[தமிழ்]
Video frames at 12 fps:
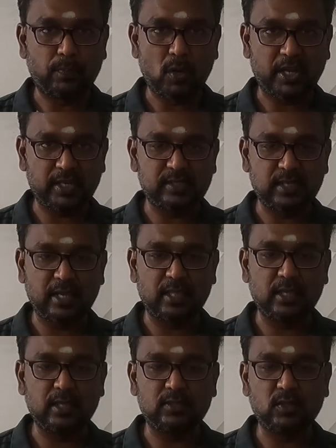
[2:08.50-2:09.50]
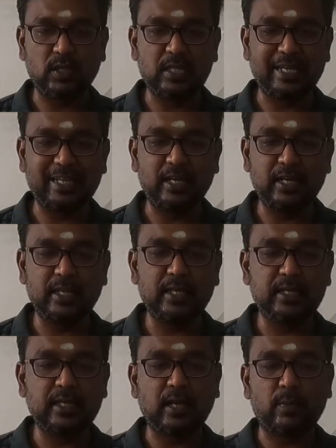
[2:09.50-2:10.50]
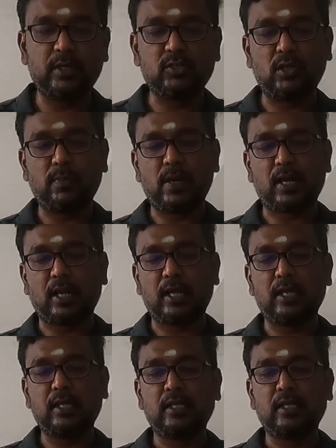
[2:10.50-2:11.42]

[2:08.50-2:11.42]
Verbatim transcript: பாக்கெட்ஸ் தான் இது ஸோ இதில் என்னென்ன இருக்குது அப்படின்னு சொல்லி பார்க்கலாம்